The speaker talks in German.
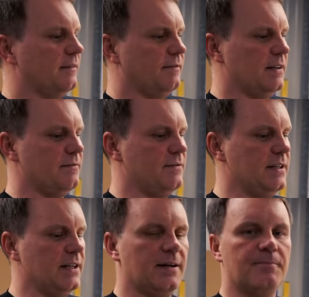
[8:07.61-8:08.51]
Wenn
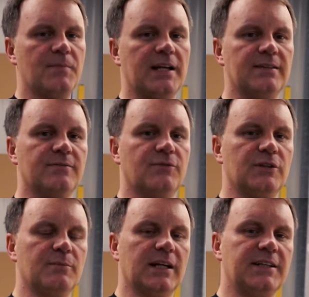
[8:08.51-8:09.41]
wir ein, von
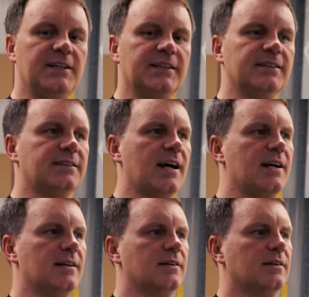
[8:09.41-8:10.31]
einem lackierten
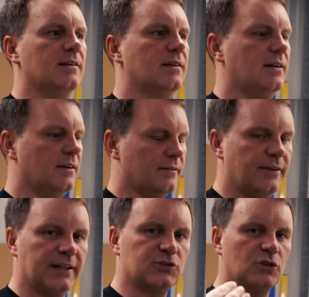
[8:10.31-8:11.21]
Teil
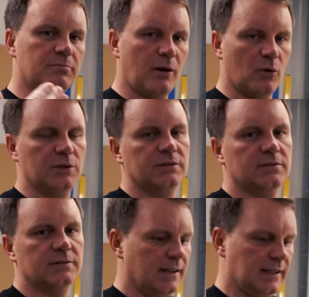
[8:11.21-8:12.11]
Werkzeug bauen,
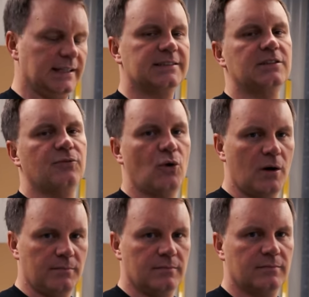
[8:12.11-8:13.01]
glänzt die
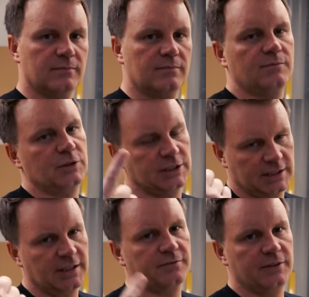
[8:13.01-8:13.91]
Form wenn jetzt
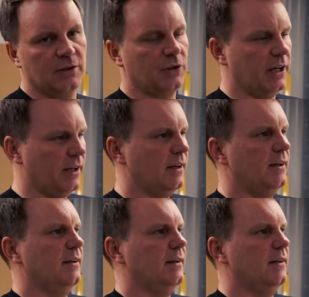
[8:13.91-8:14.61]
sagen viele, okay,